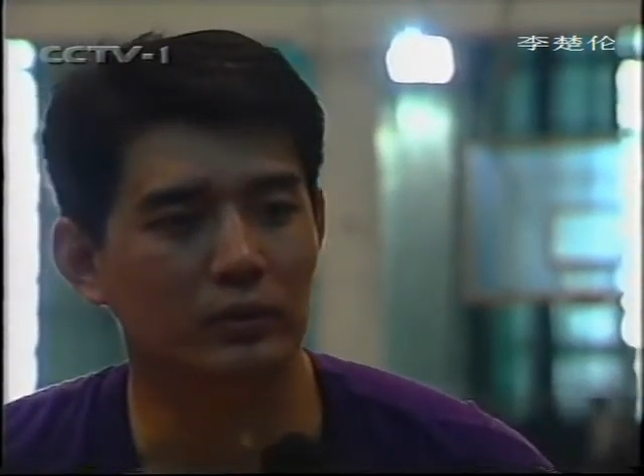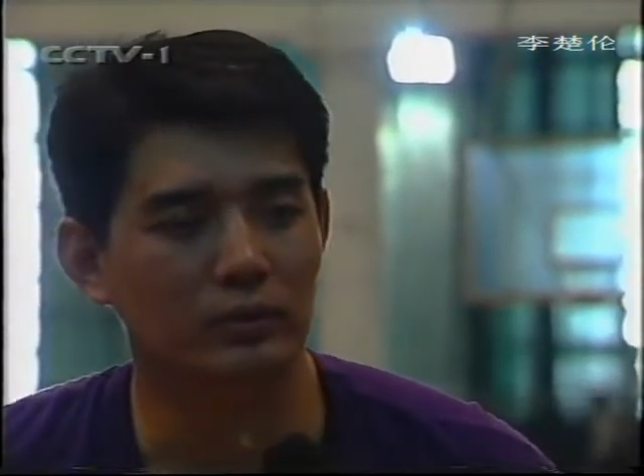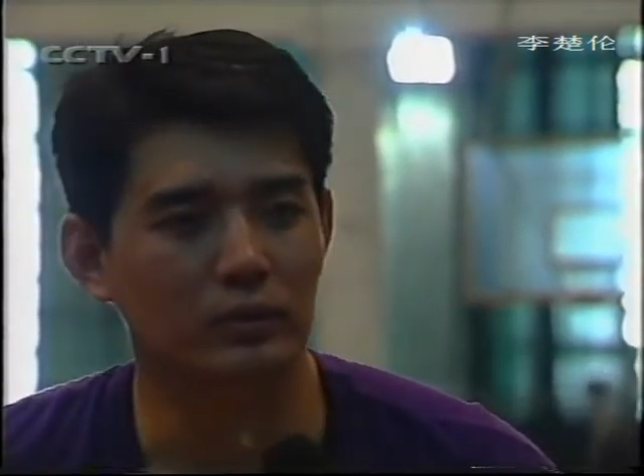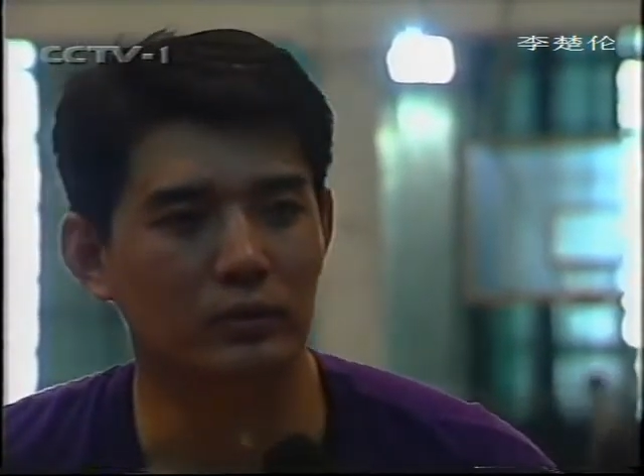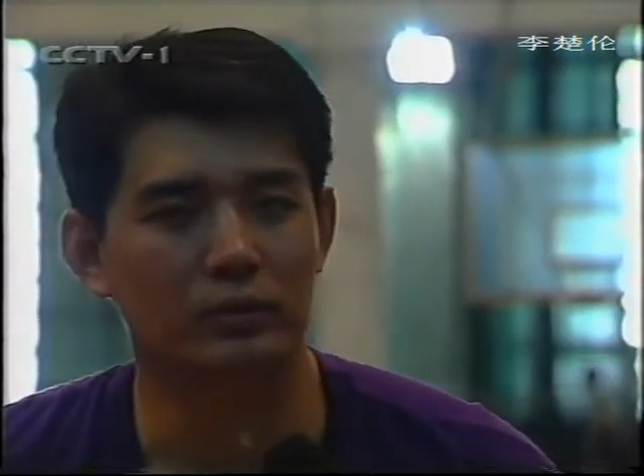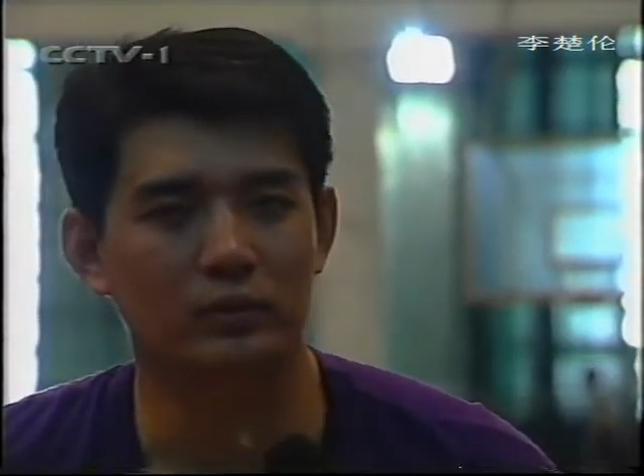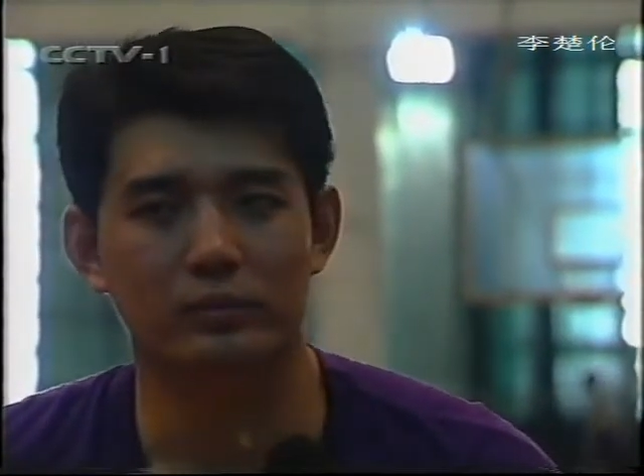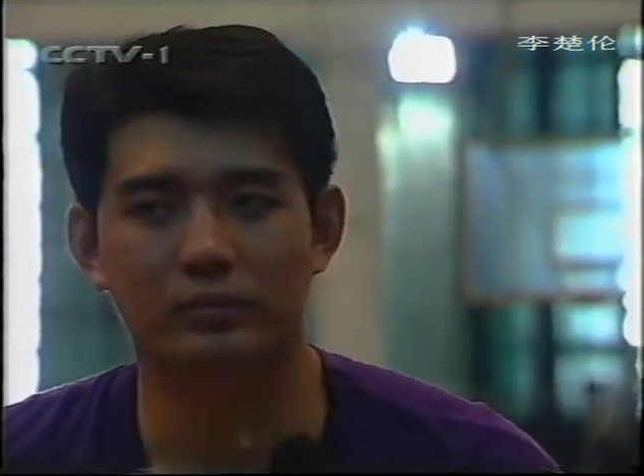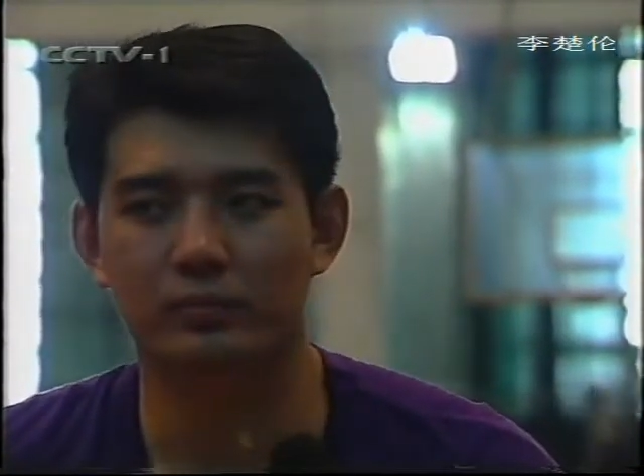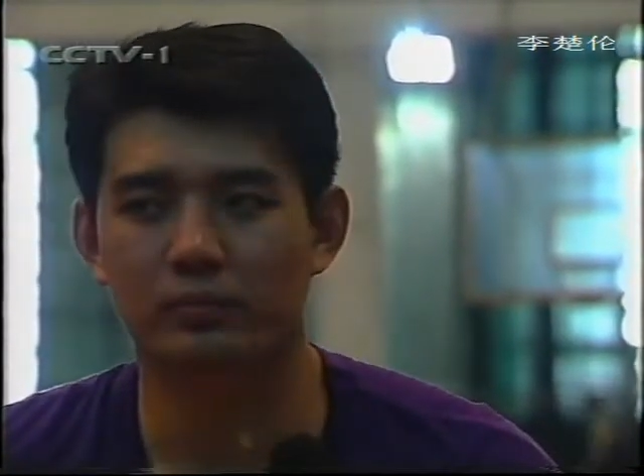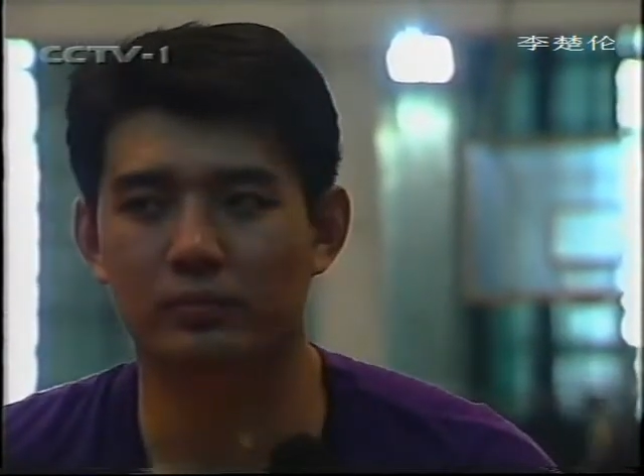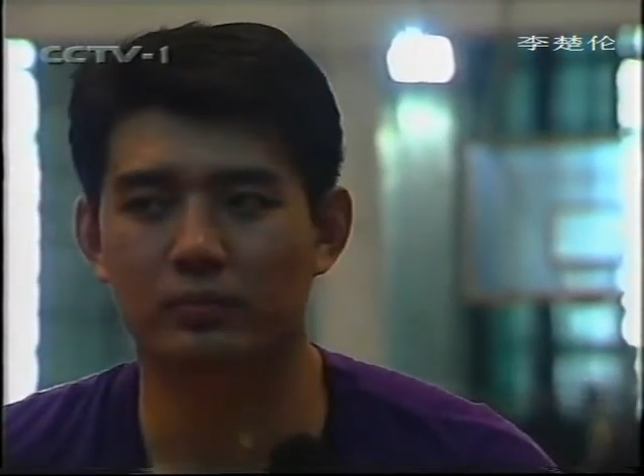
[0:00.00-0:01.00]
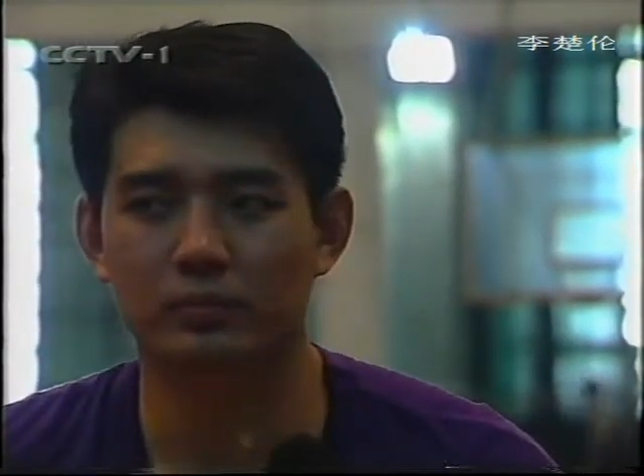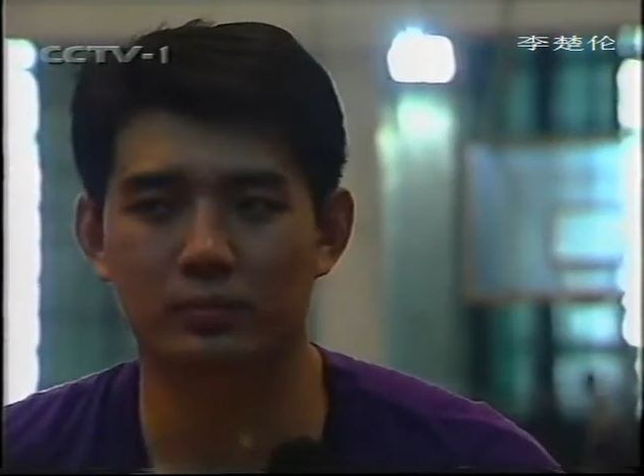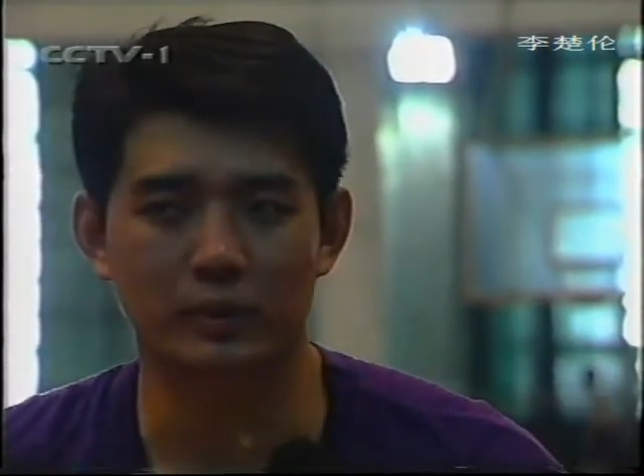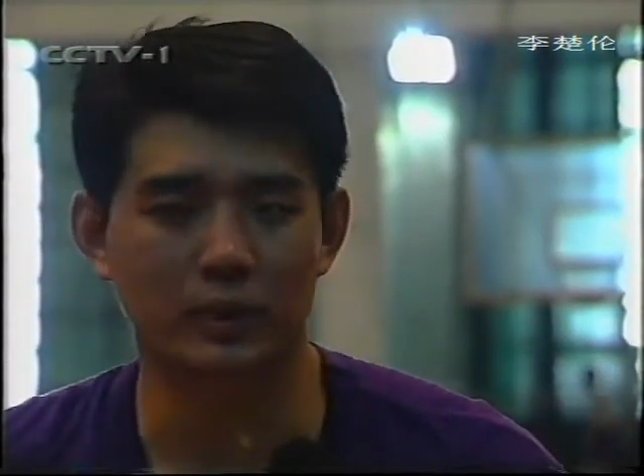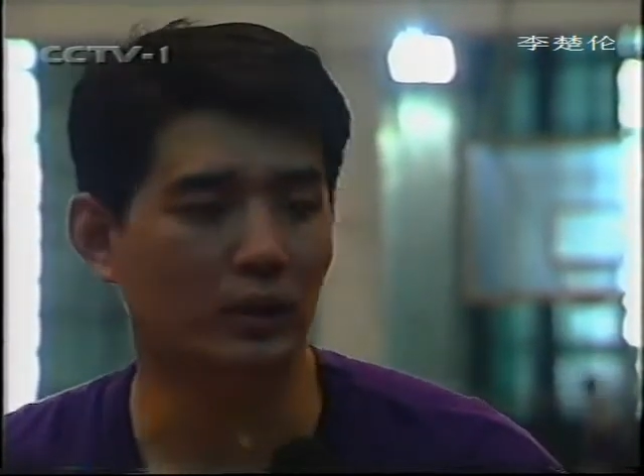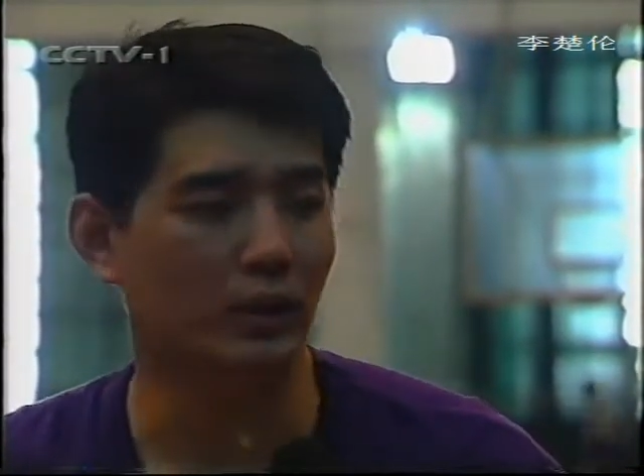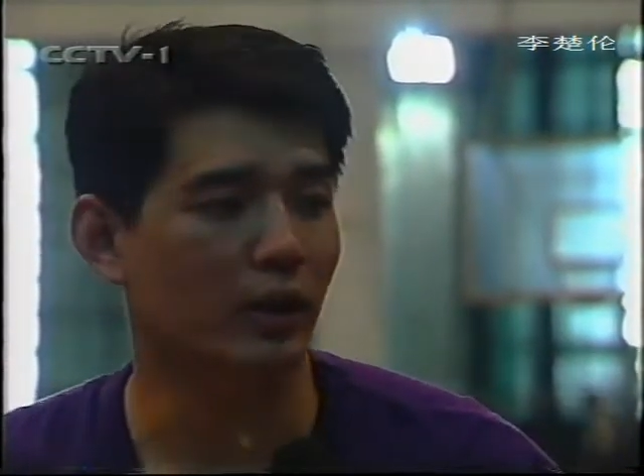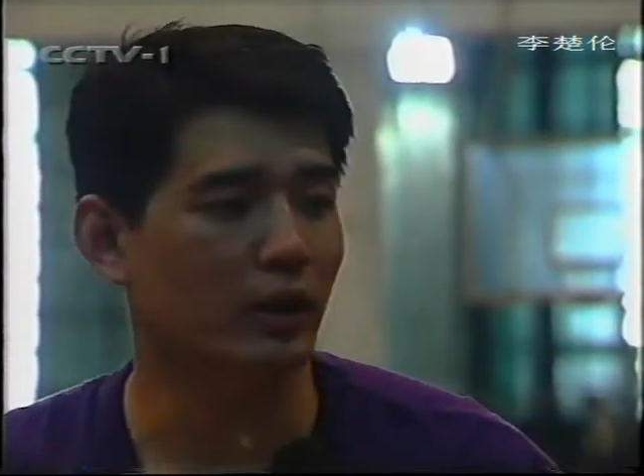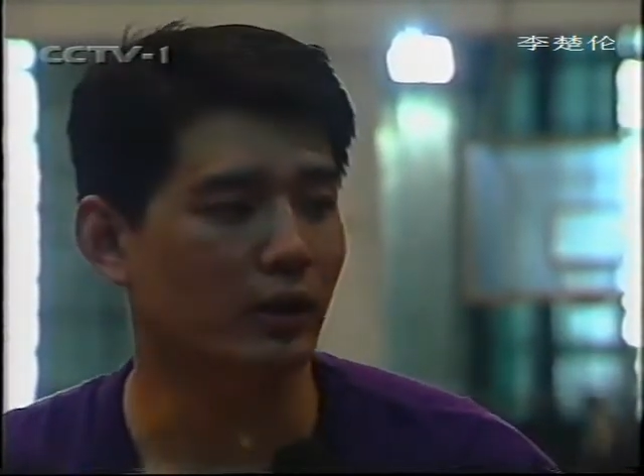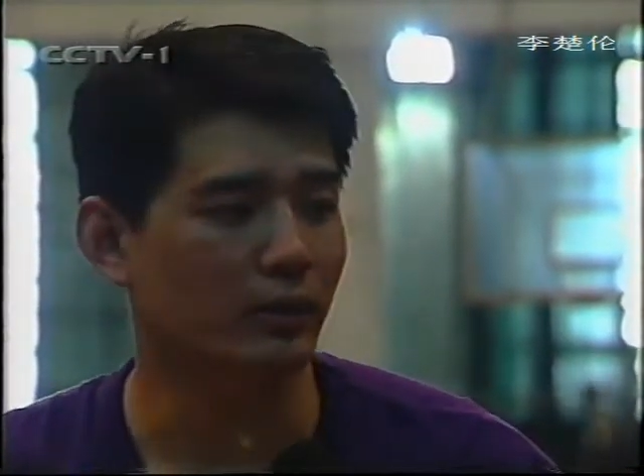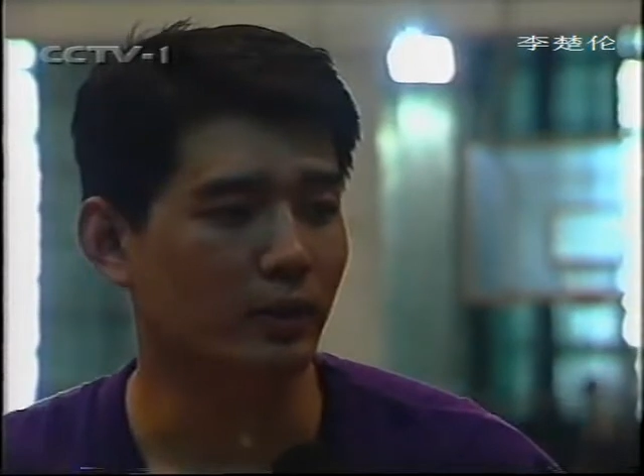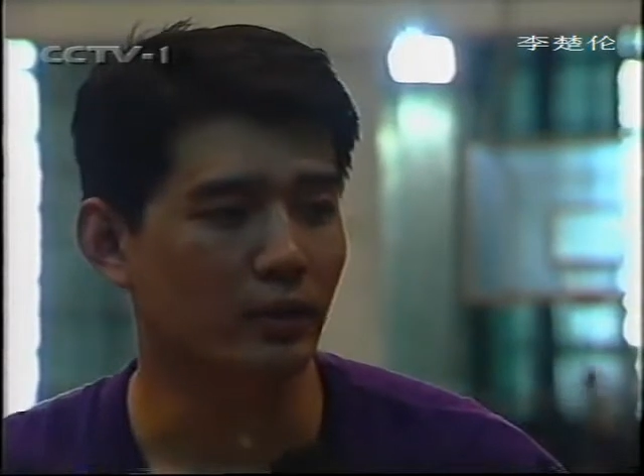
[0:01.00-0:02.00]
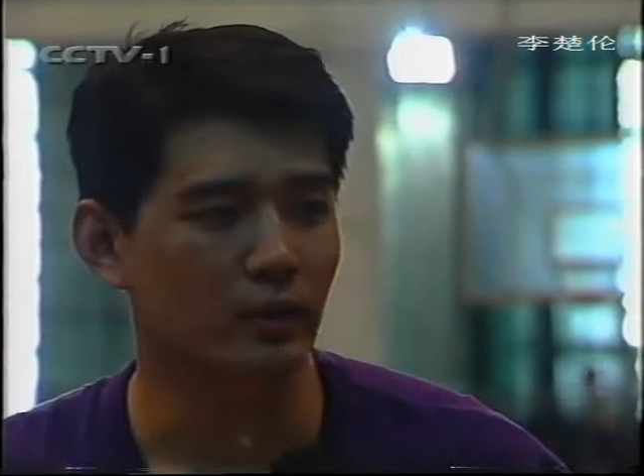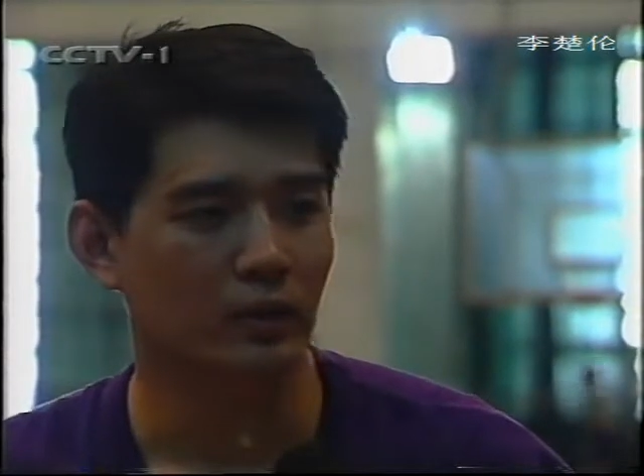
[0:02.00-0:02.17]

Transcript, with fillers: 就是比较严格吧。